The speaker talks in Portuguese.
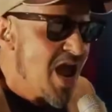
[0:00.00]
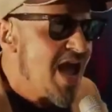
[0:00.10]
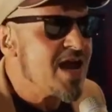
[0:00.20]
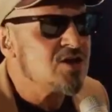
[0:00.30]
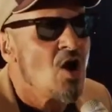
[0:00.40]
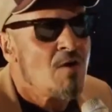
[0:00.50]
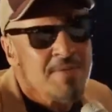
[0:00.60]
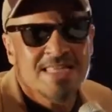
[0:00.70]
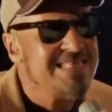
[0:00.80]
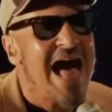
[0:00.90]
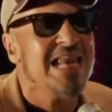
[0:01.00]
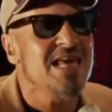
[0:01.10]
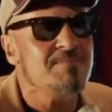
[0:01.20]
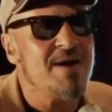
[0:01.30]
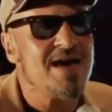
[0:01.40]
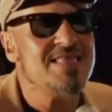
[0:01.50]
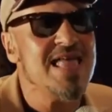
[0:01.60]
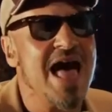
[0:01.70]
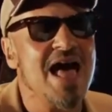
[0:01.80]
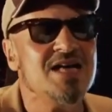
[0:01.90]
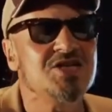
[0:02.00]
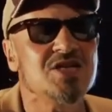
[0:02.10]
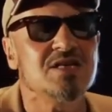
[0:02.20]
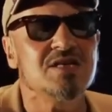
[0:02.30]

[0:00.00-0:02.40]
Em nome da liberdade.